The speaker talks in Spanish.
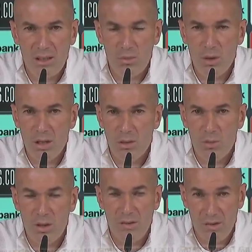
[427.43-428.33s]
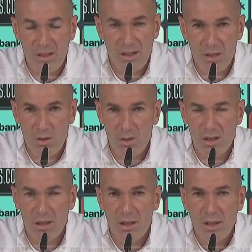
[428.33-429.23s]
es muy, muy difícil, eso
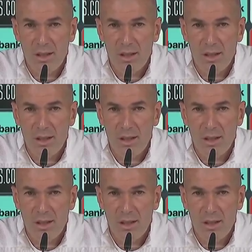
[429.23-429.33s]
sí,